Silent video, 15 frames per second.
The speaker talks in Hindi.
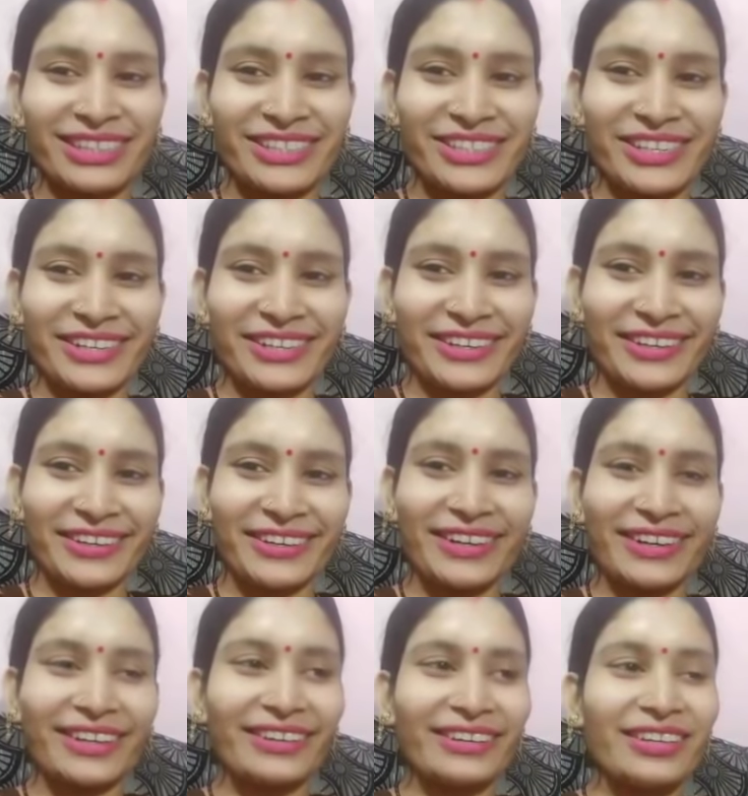अच्छी लगी
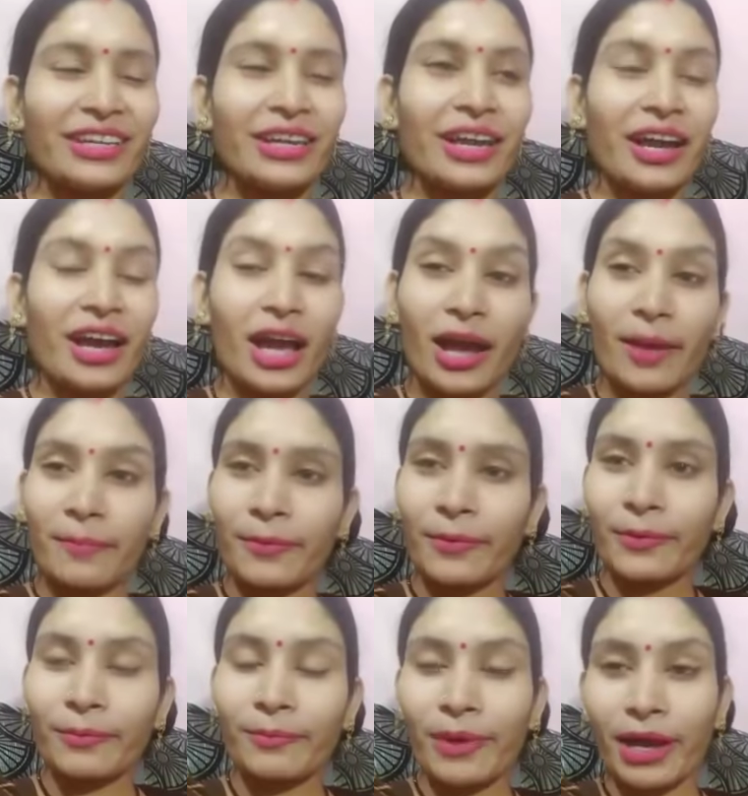ना आप
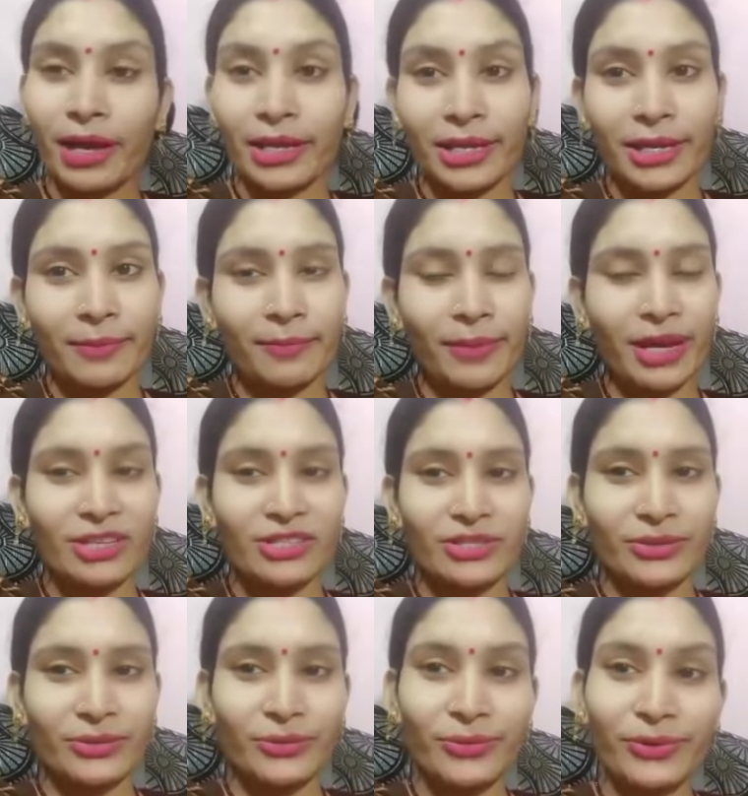लोग एक बार
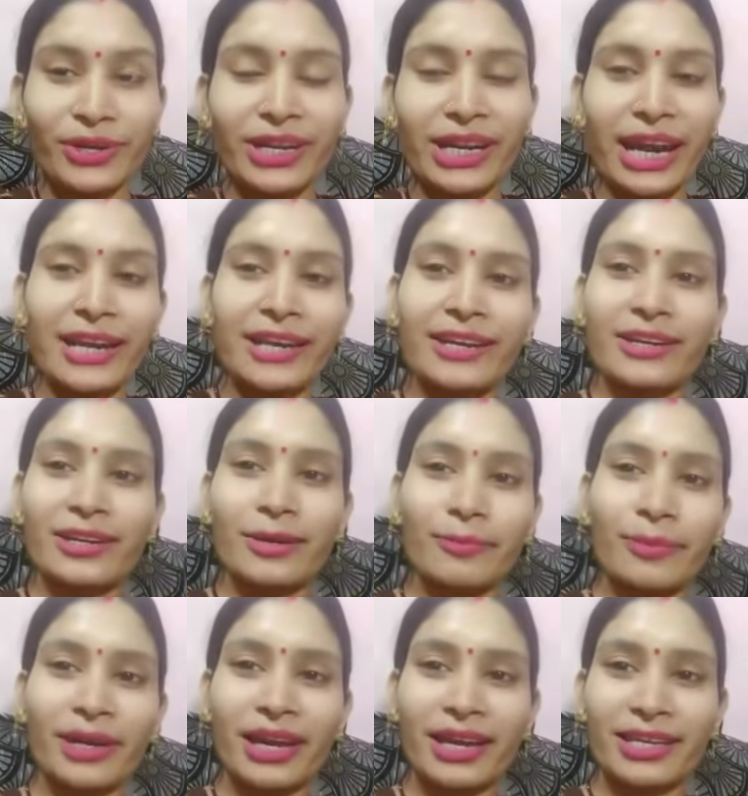ज़रूर ट्राई करना
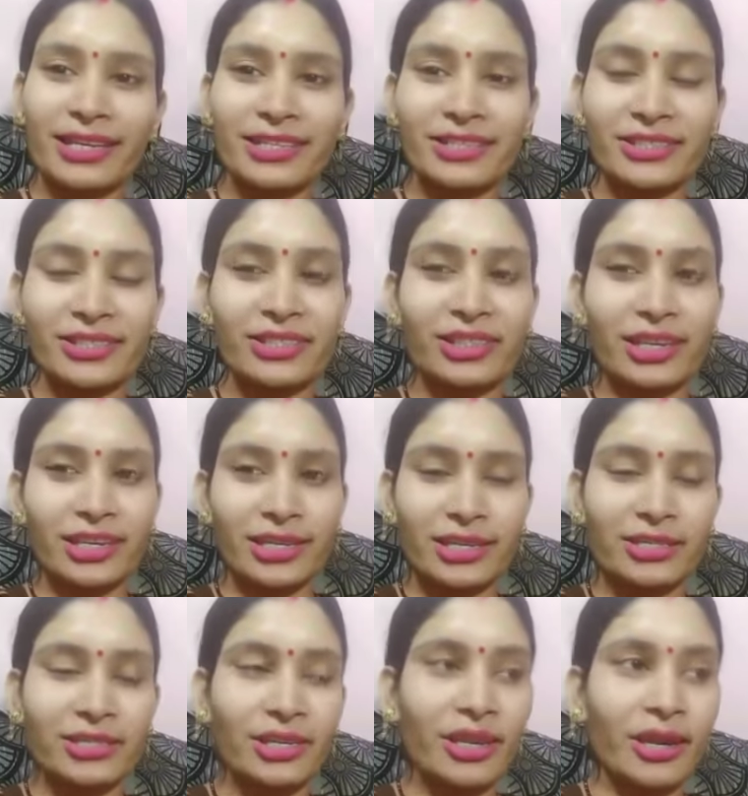बना के जिस
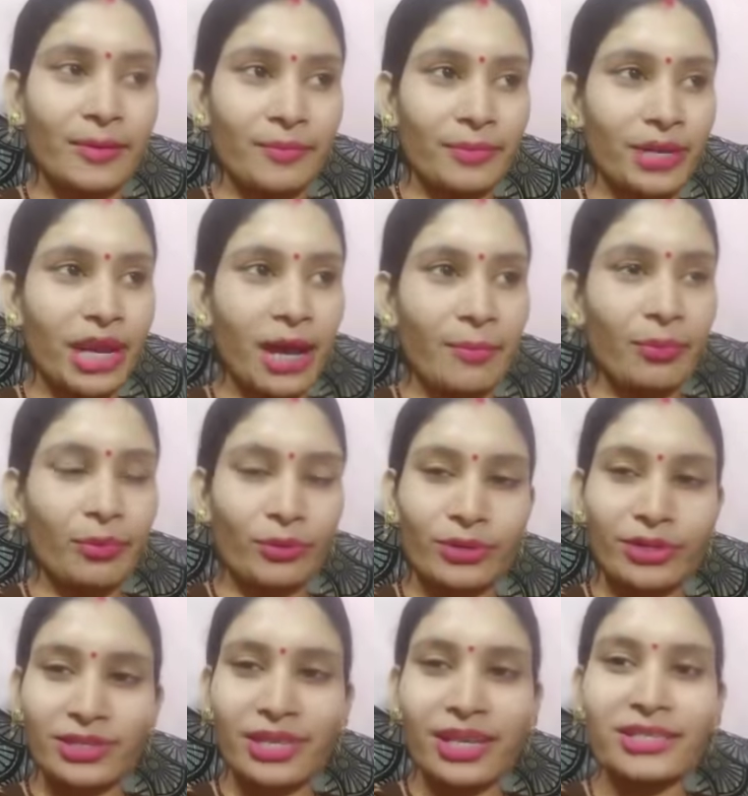तरीके से हमने आप
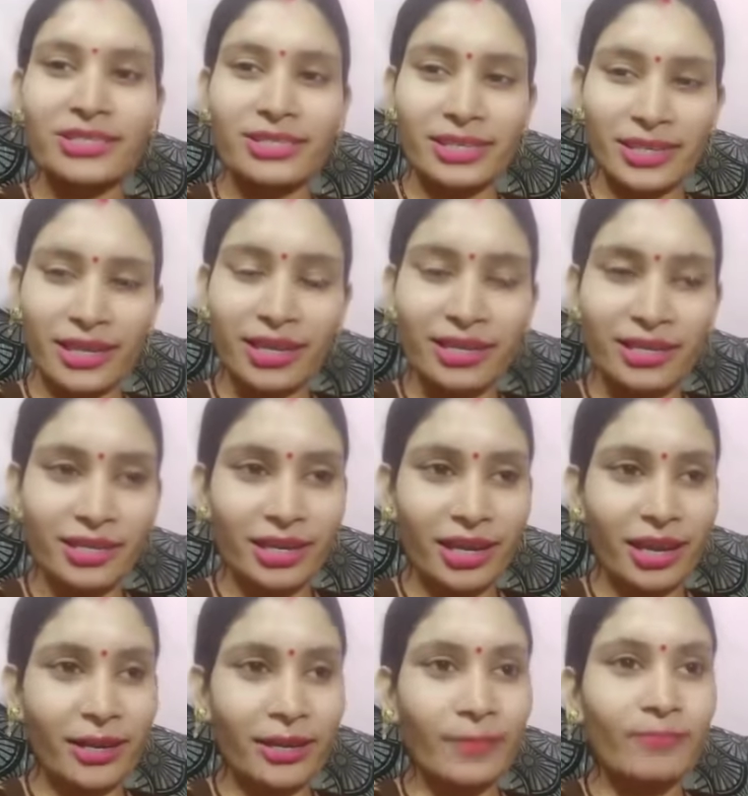लोग के साथ शेयर
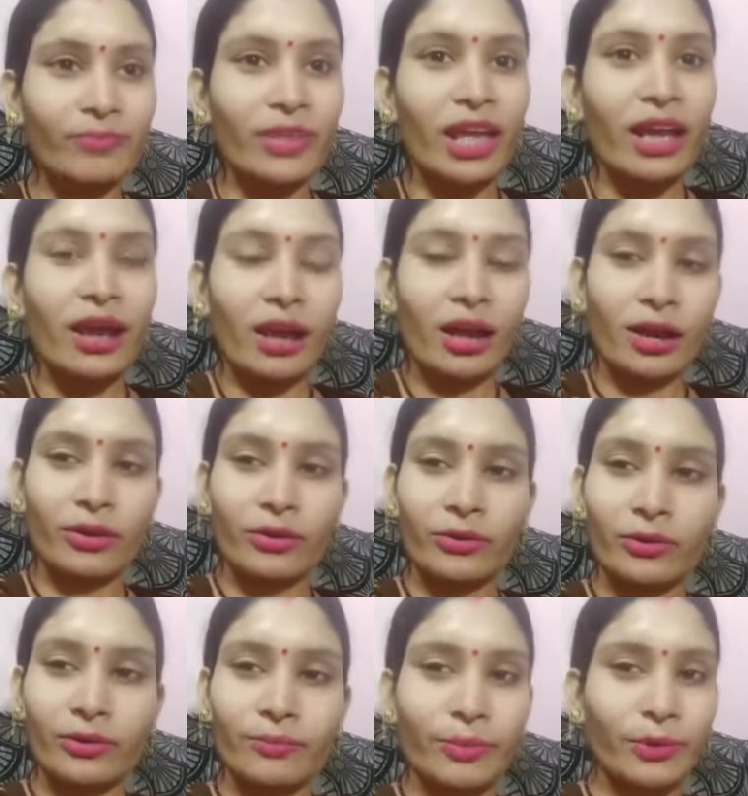किया है
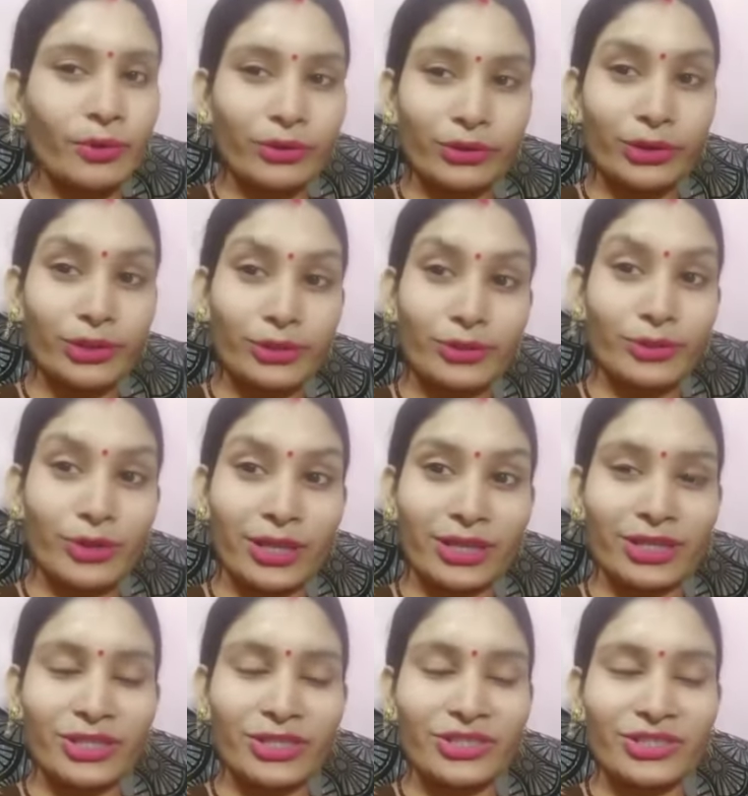और बहुत ही
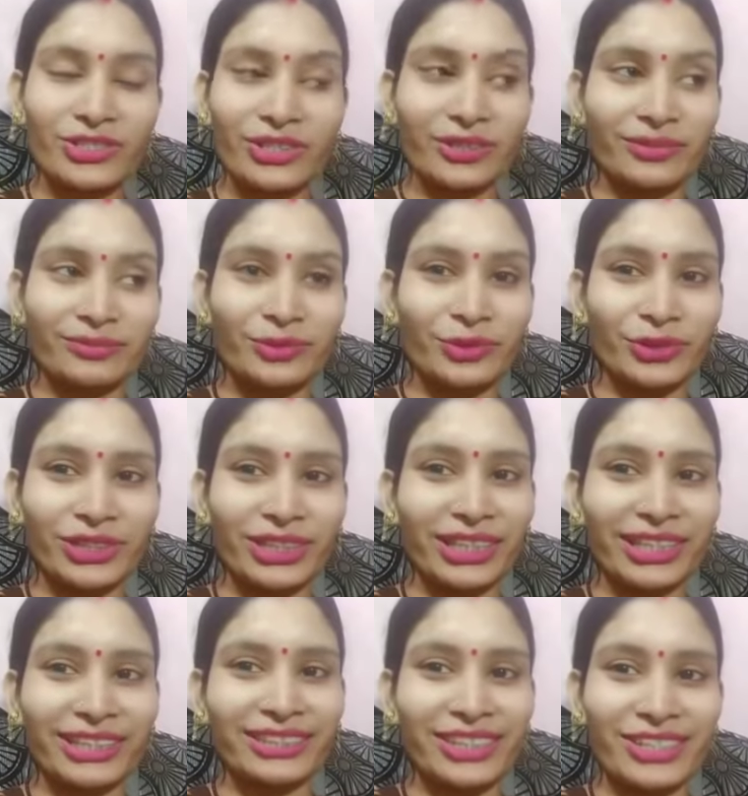स्वादिष्ट होती
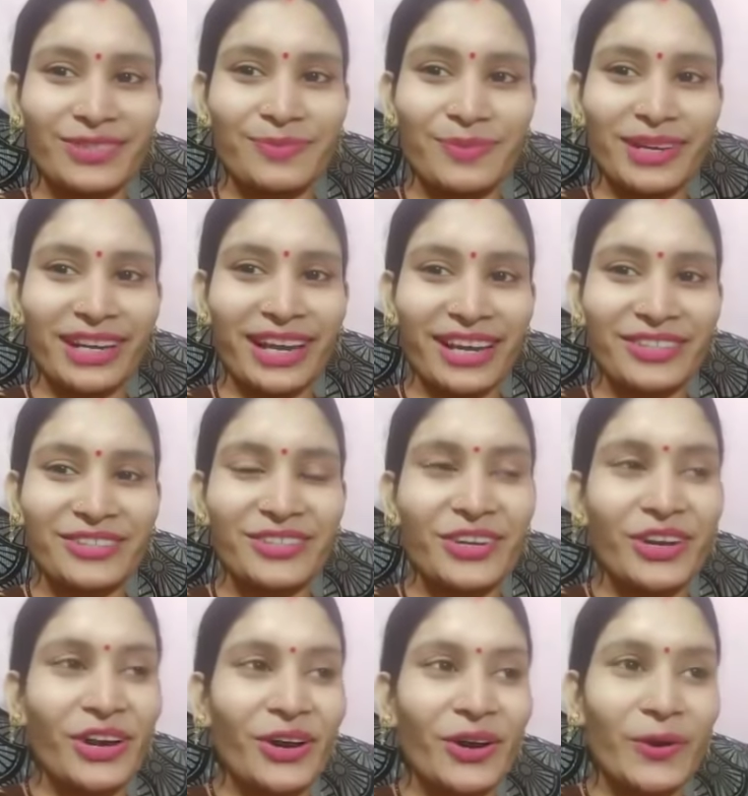है सच में गाइज
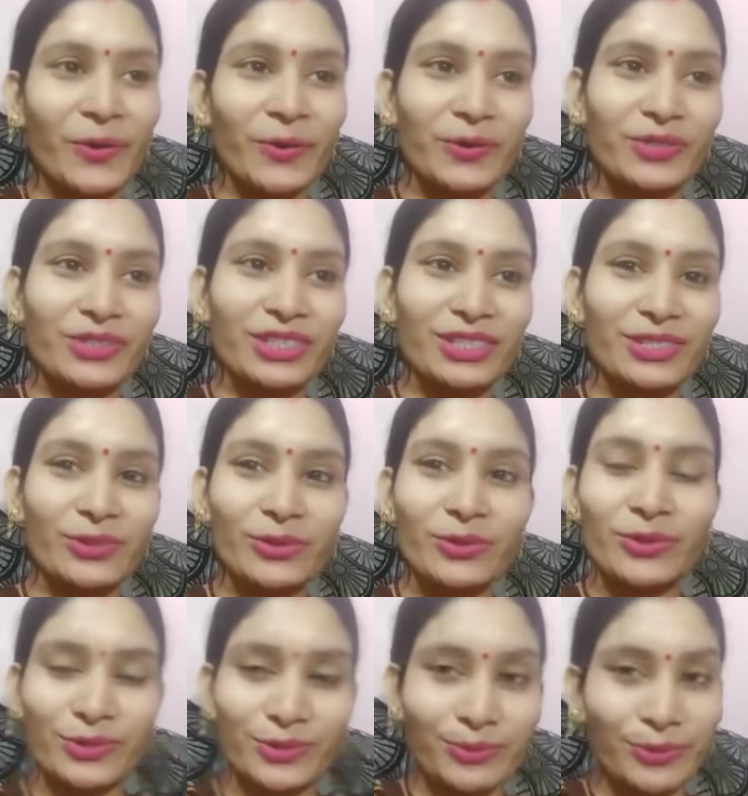और उसकी जो
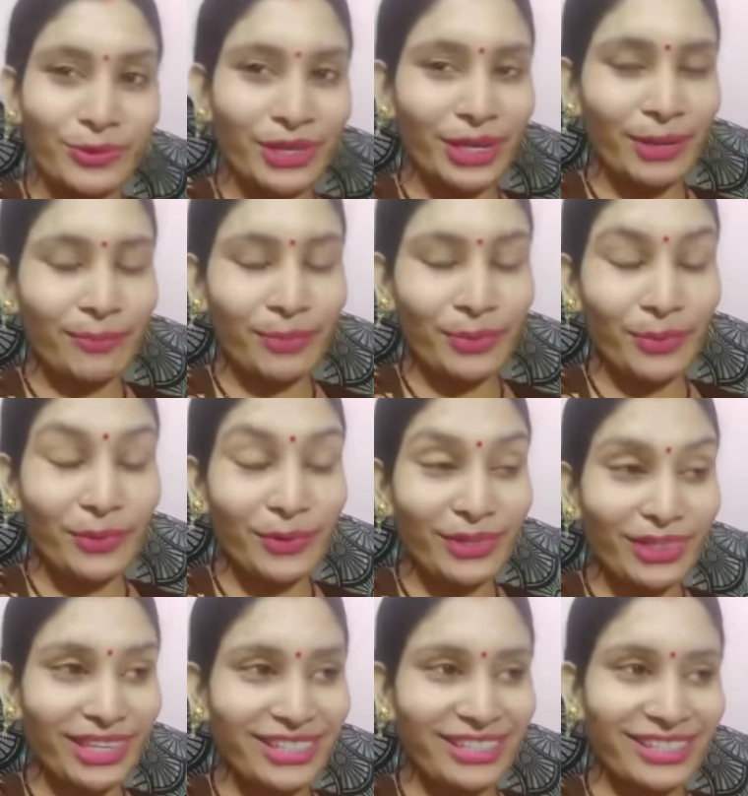खुशबू है ना
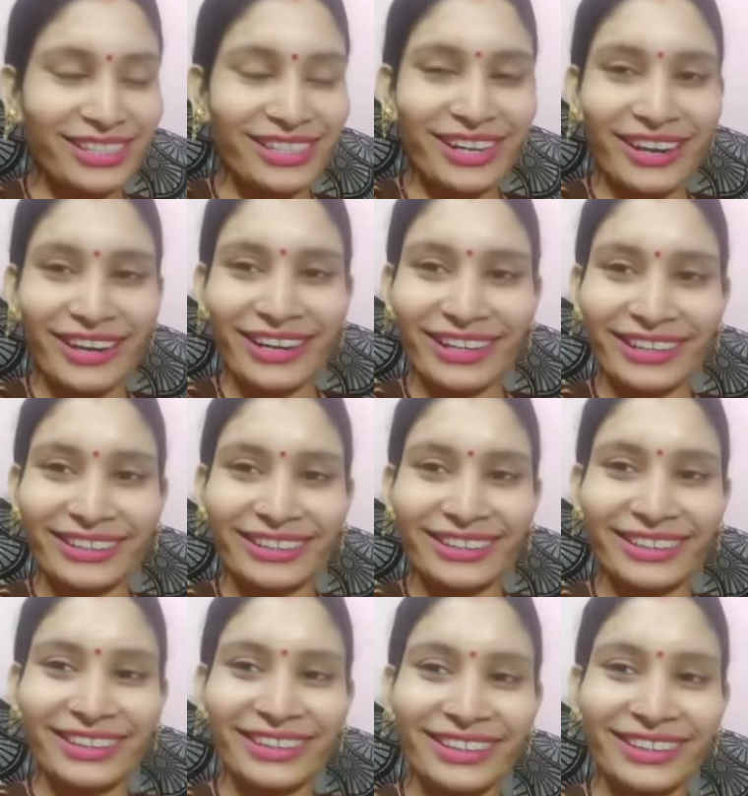बहुत अच्छी आ रही थी